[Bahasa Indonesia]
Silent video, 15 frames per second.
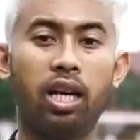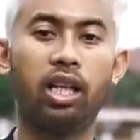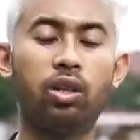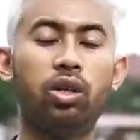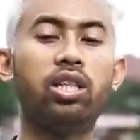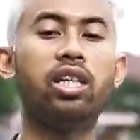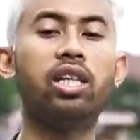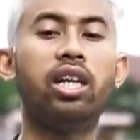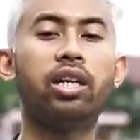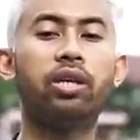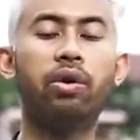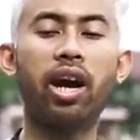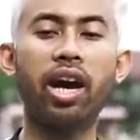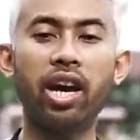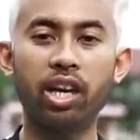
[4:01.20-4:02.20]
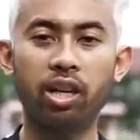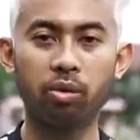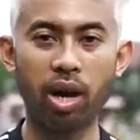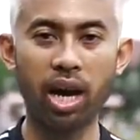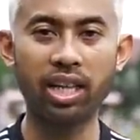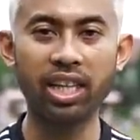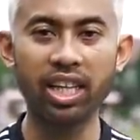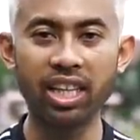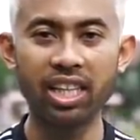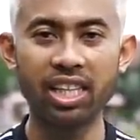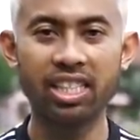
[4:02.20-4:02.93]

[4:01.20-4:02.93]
Itu aja dari gue, gue Andi.